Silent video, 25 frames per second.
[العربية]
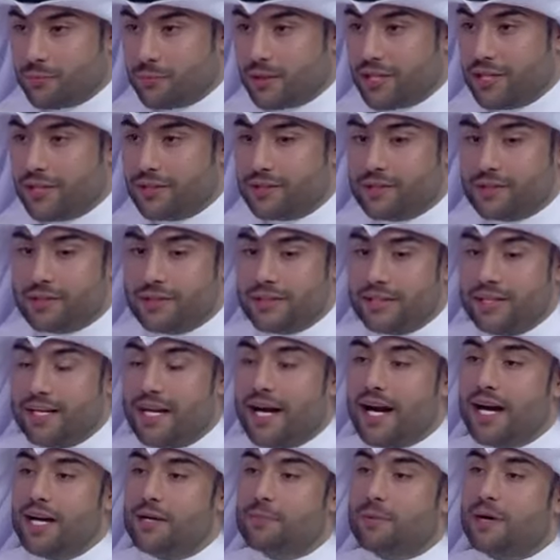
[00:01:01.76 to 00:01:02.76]
عبيد
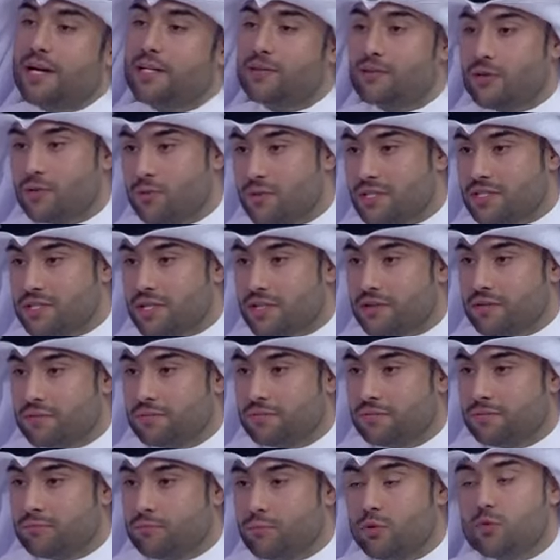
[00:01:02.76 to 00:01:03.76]
للاعب خط الوسط
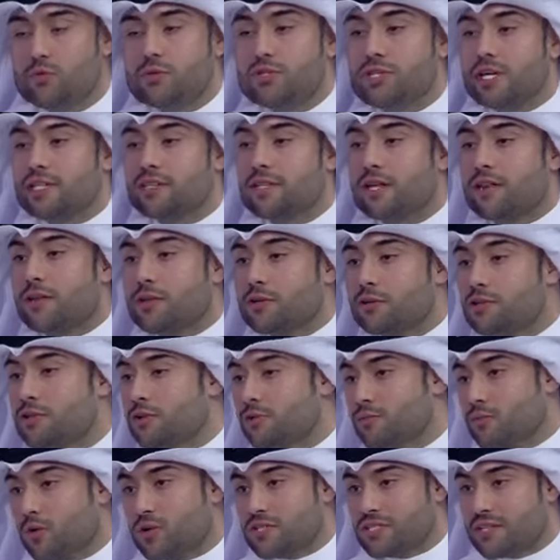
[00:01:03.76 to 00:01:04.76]
من وجهه نظرك
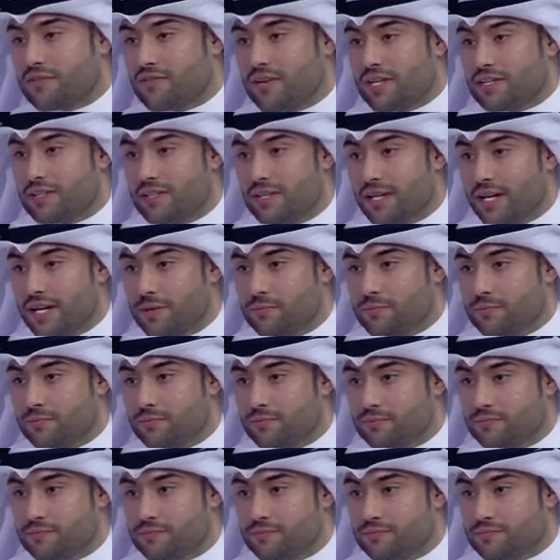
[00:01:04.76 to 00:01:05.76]
شنو مواصفات اللاعب
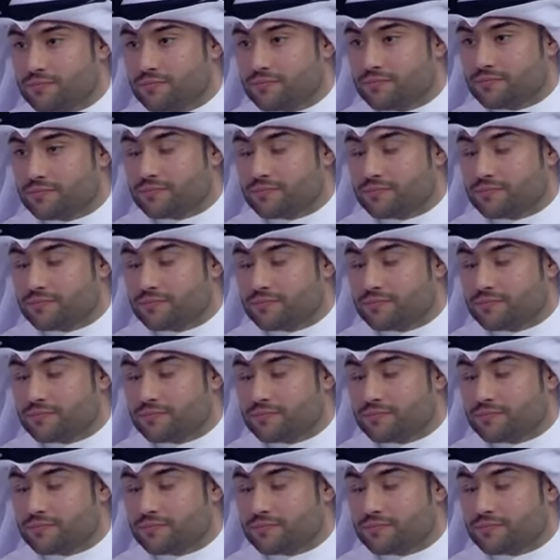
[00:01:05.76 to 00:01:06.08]
نعم